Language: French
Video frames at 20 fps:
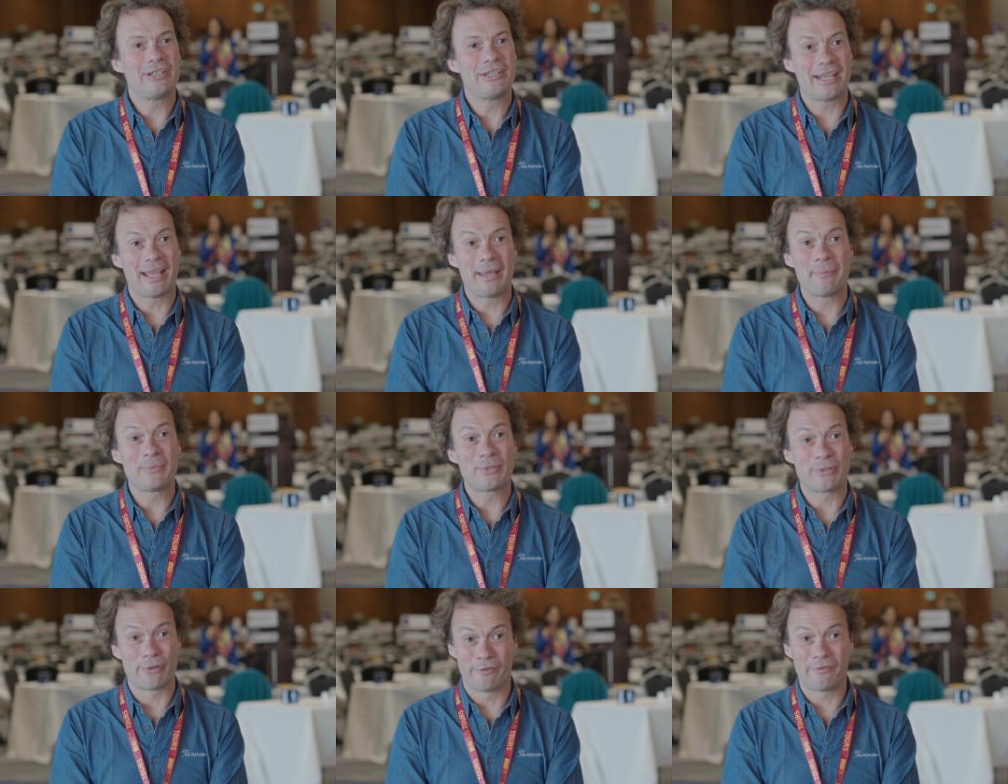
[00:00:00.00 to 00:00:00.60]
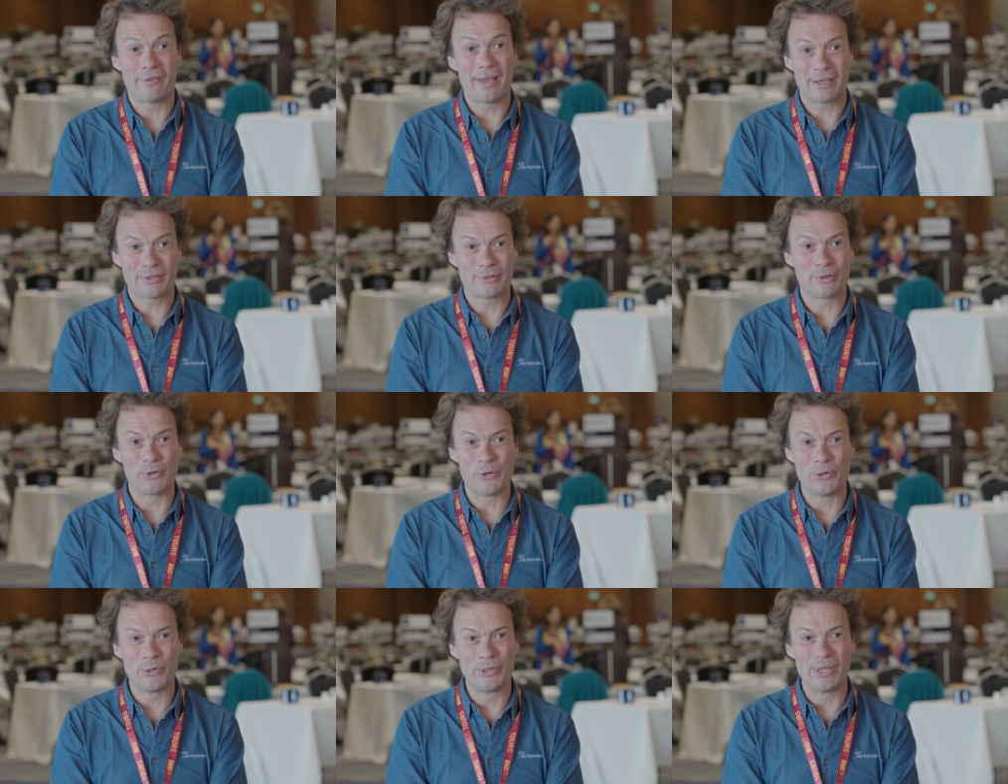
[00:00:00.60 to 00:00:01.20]
Jam so far
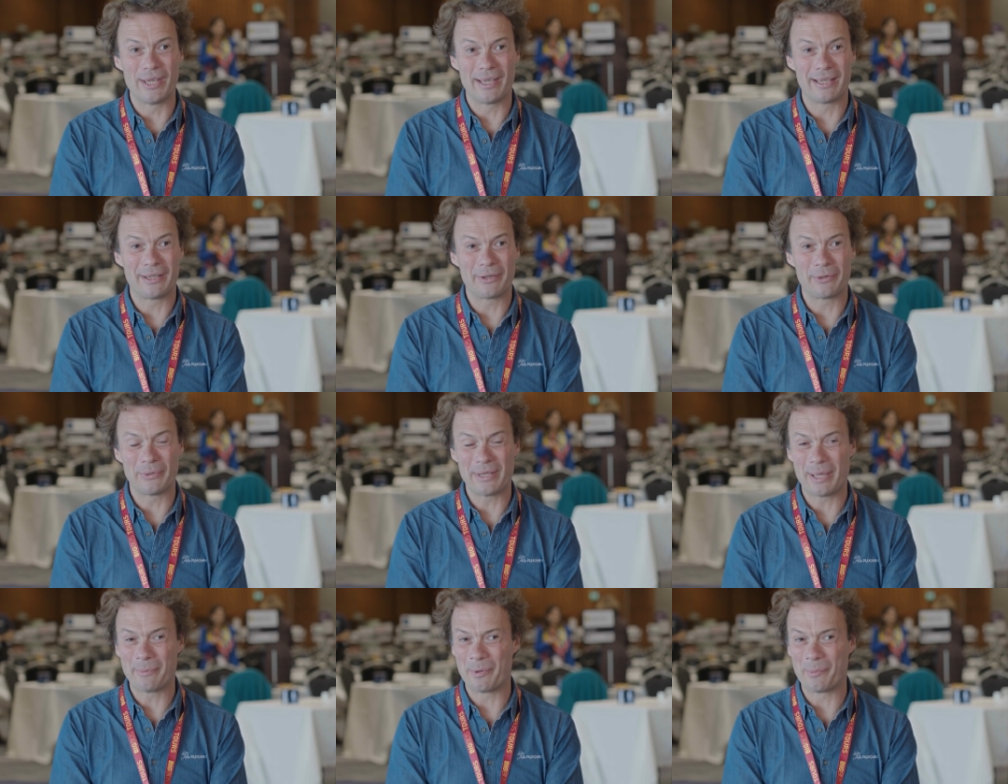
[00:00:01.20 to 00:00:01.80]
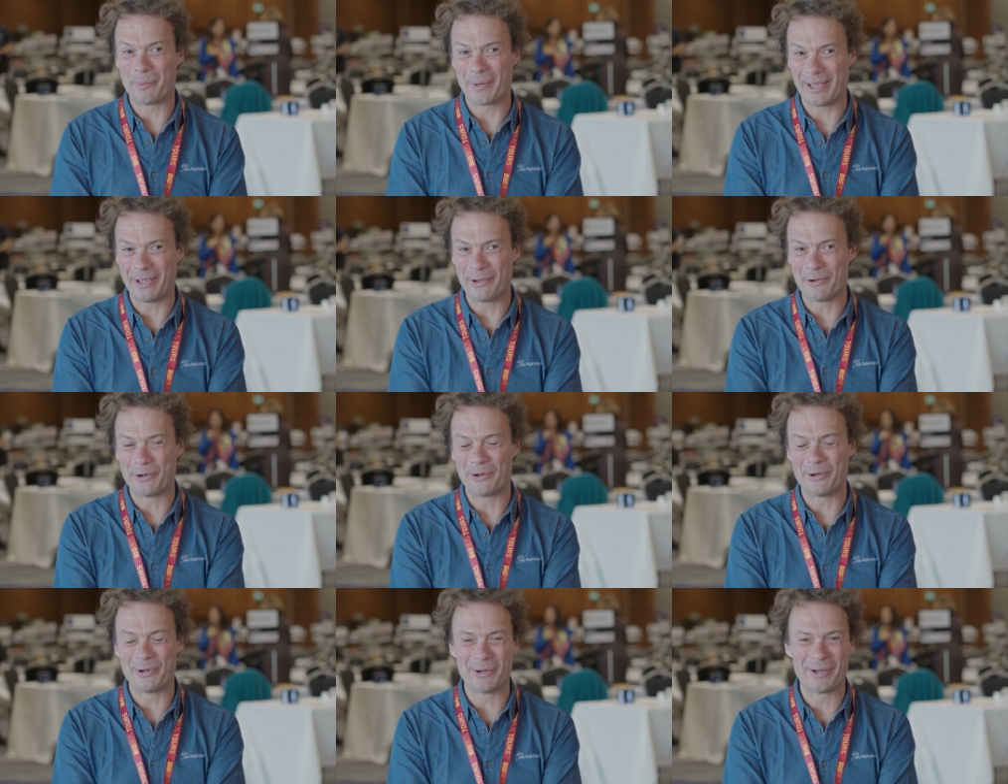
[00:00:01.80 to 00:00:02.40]
so good. On est à peu près
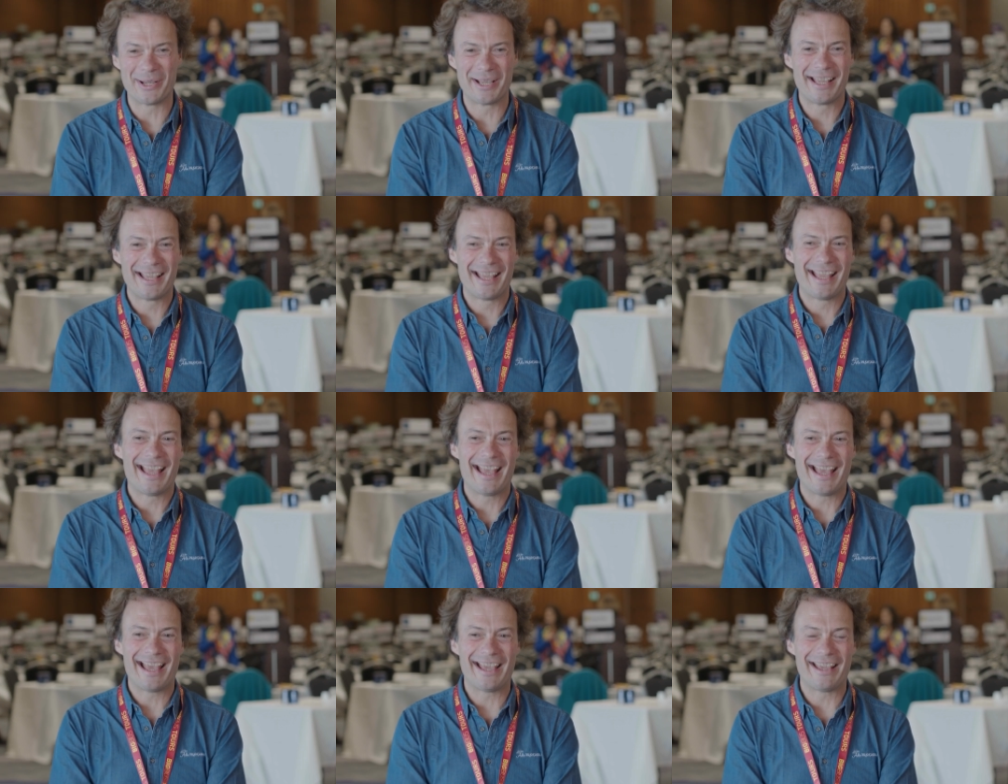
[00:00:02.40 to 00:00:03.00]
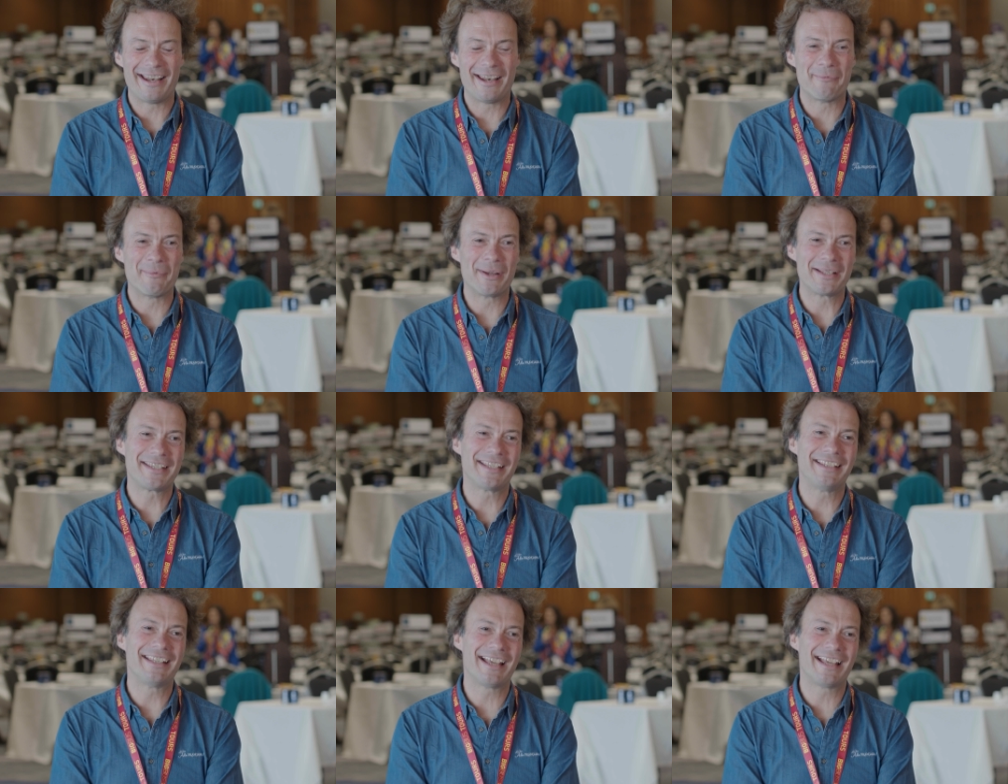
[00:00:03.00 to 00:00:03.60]
au, euh, la
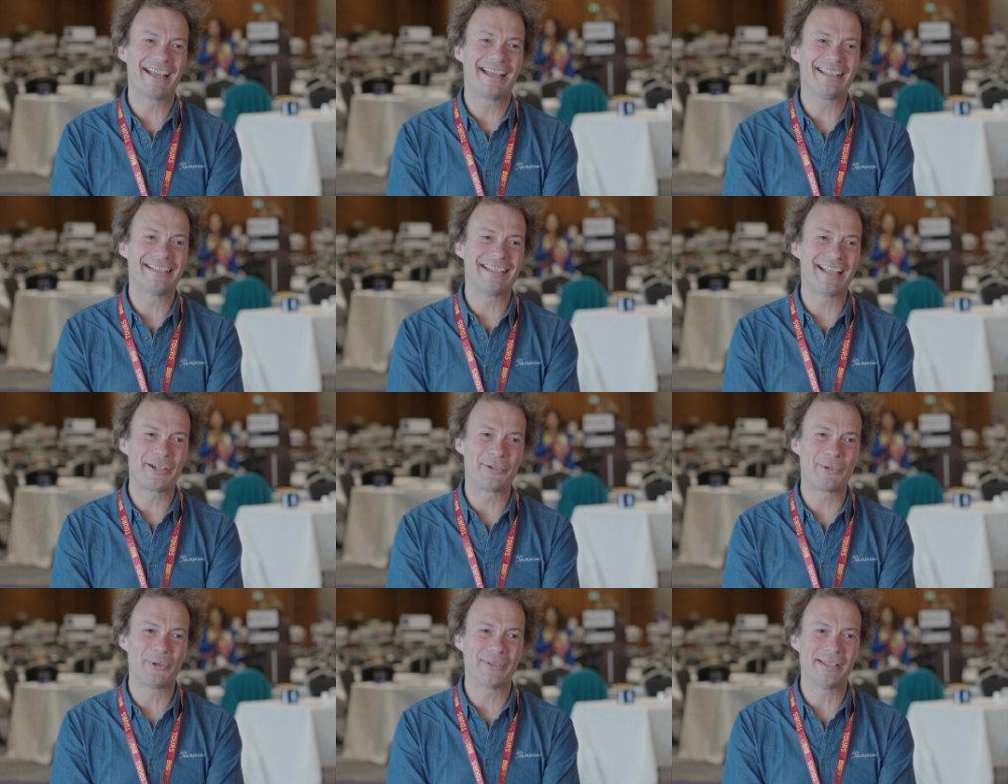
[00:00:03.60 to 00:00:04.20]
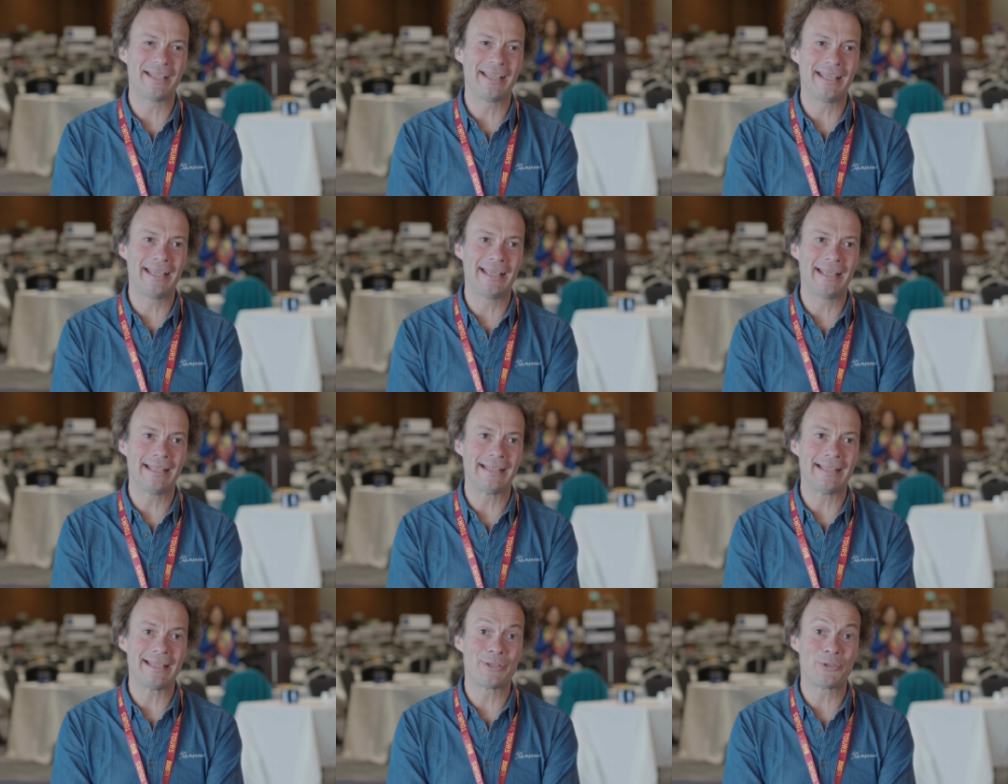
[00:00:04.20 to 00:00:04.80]
moitié de la,
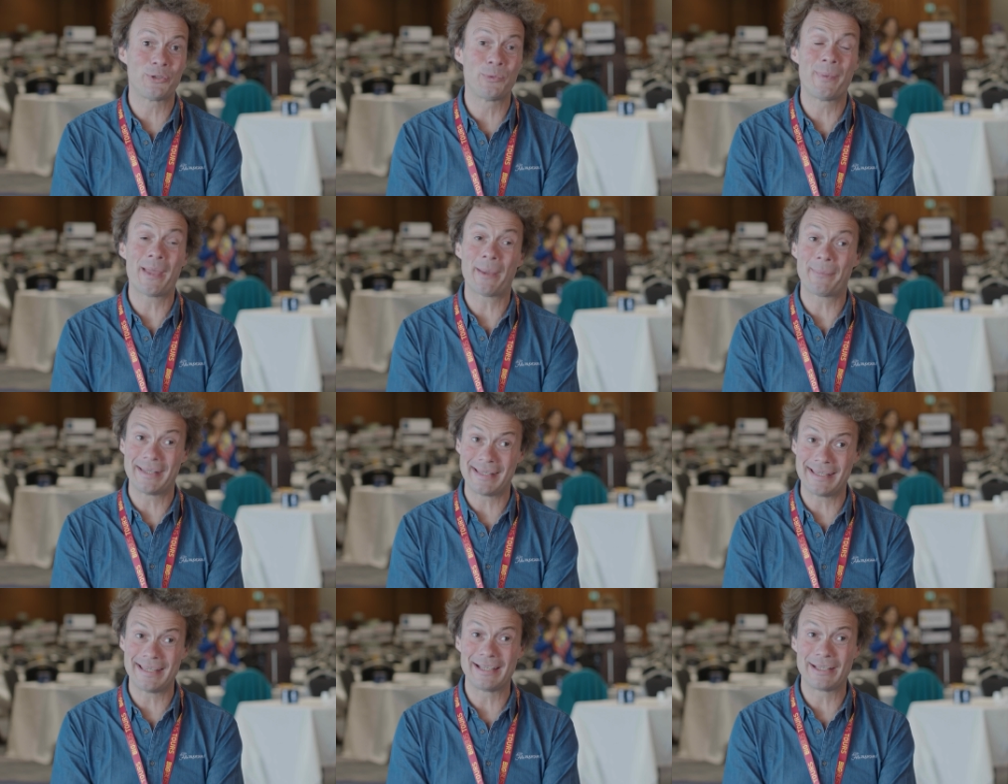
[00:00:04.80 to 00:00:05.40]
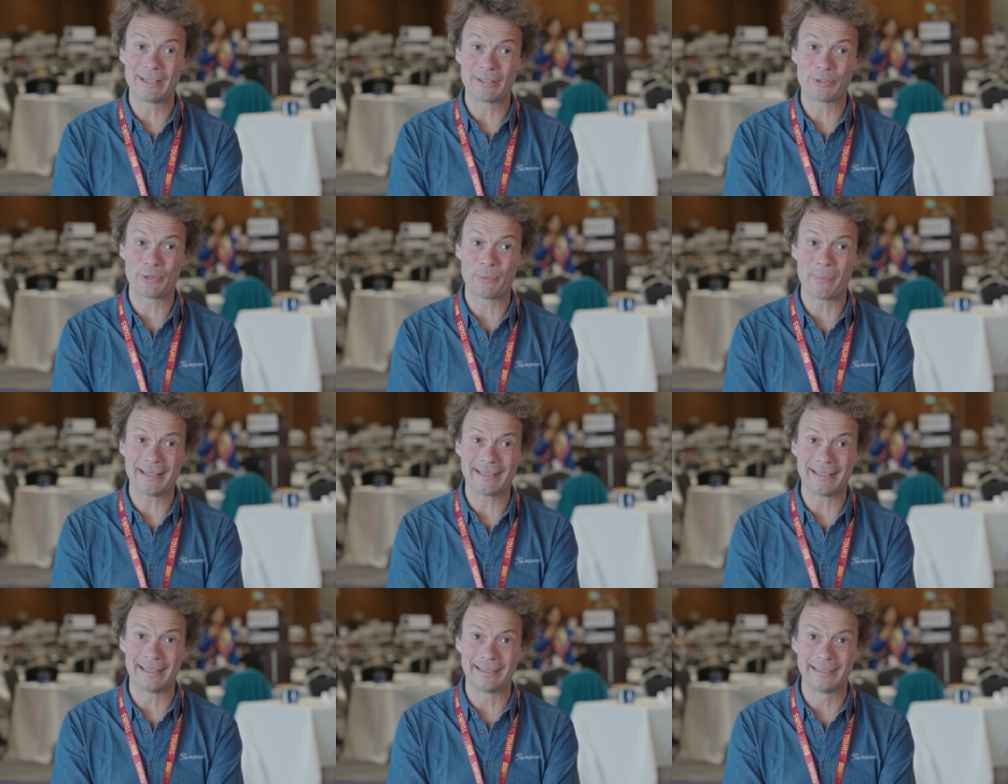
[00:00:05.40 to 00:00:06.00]
journée, des super meetings ce
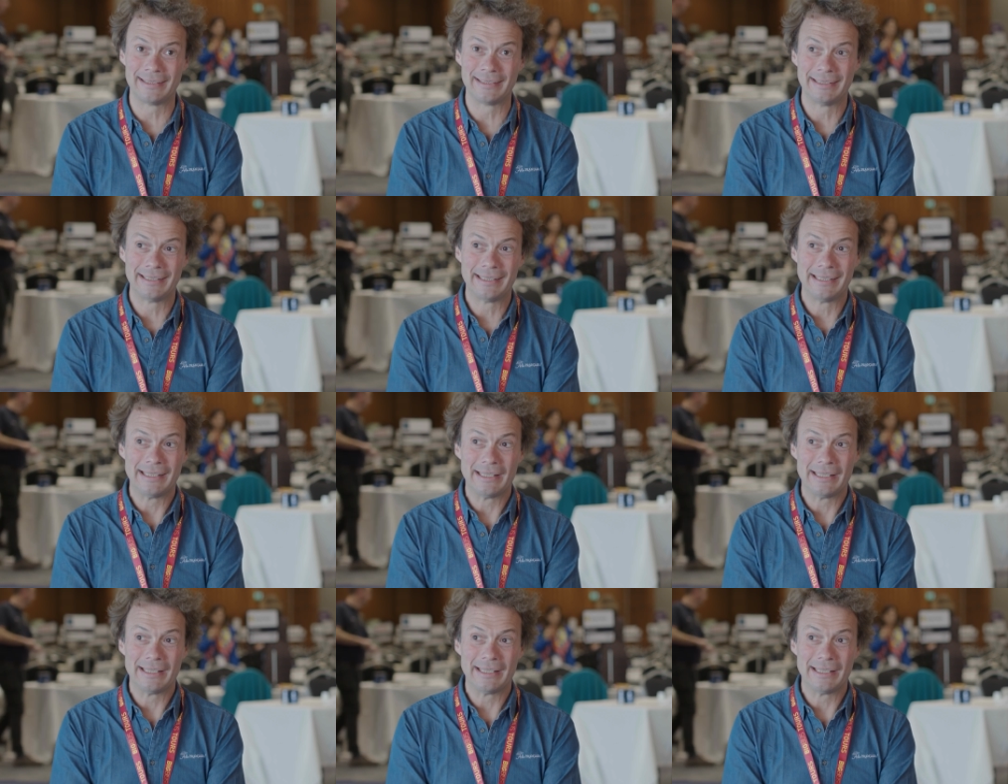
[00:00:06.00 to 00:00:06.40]
matin.